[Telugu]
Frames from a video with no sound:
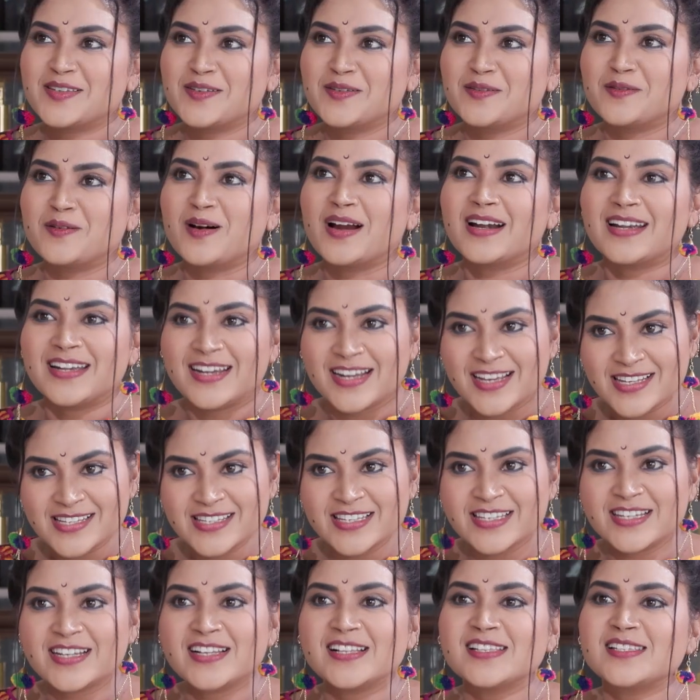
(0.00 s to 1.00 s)
సో అట్లా
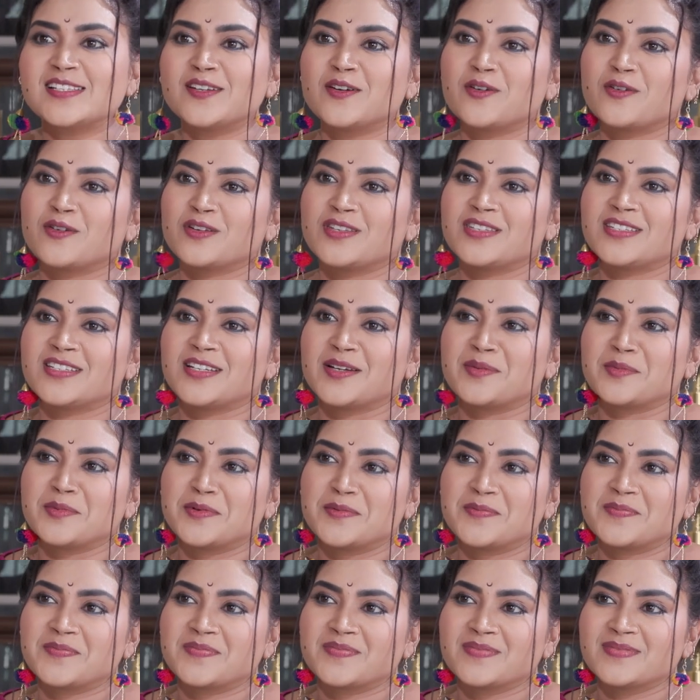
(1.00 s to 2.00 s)
సీరియల్స్ లోకి వచ్చినాము
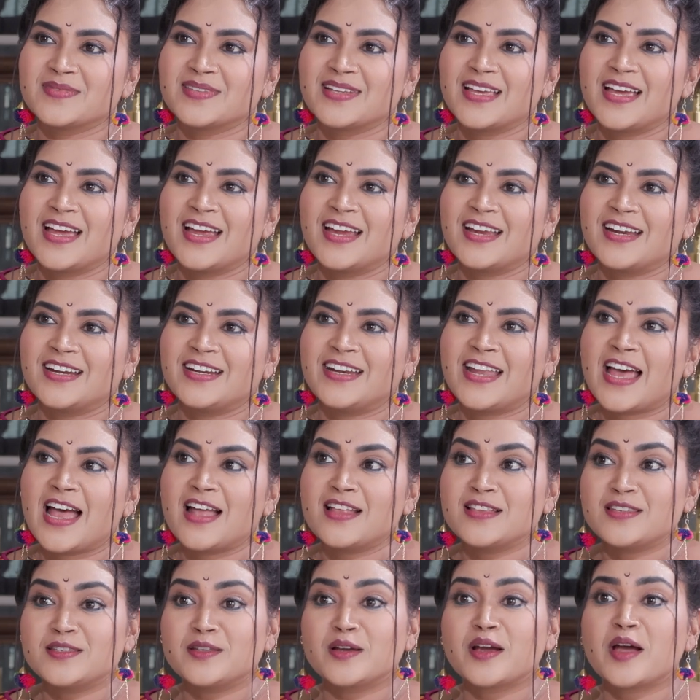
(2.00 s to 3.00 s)

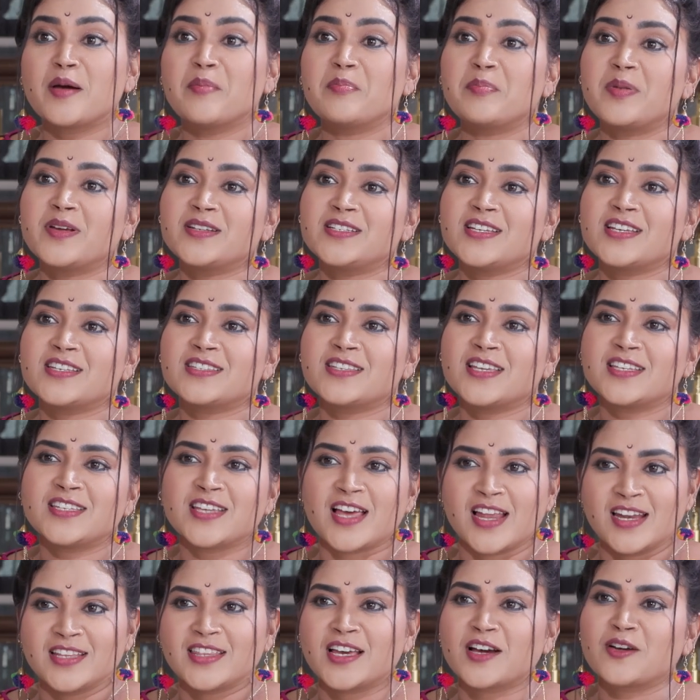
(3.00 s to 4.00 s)
డాన్స్ తో కంపేర్ చేస్తే
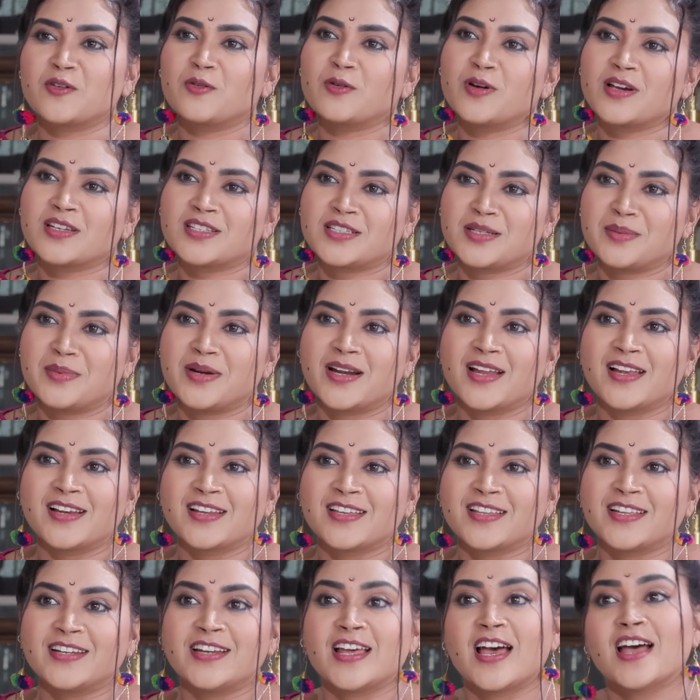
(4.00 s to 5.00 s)
చాలా తక్కువ కష్టపడాలి
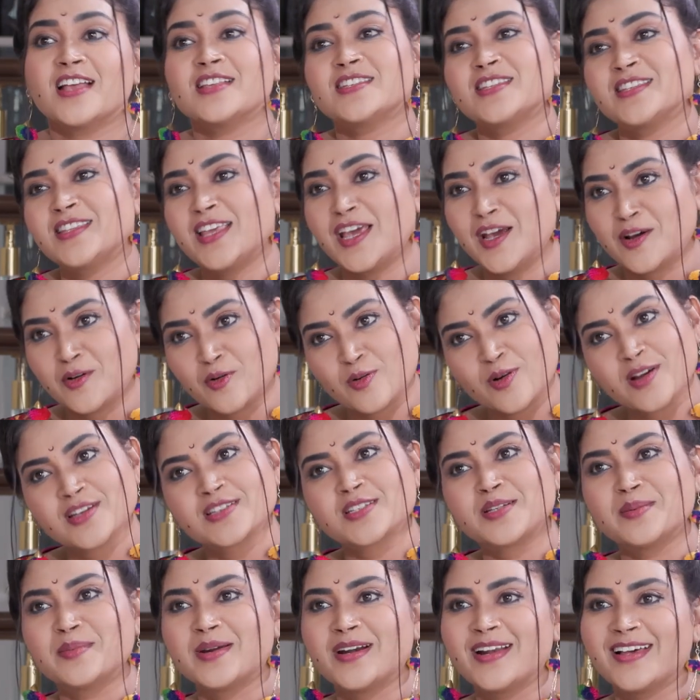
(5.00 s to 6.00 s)
కదా డాన్స్ అయితే ఎక్కువ
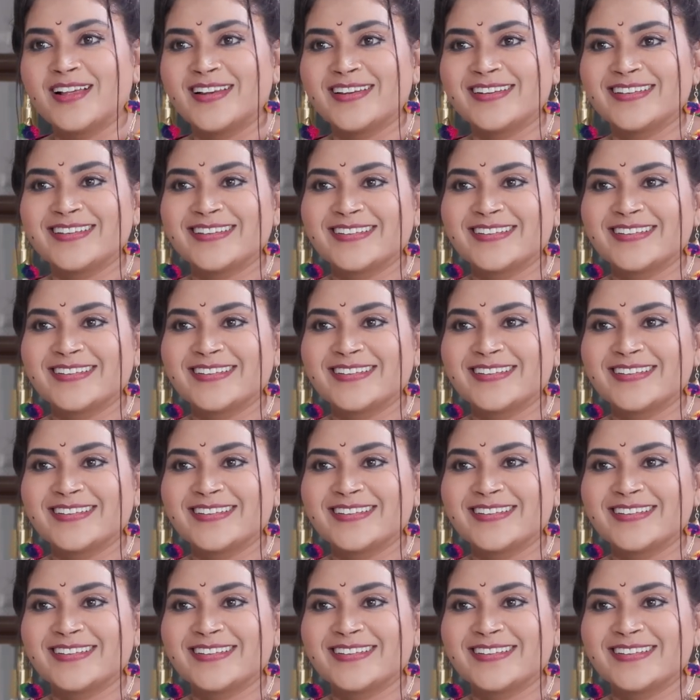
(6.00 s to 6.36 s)
కష్టపడాలి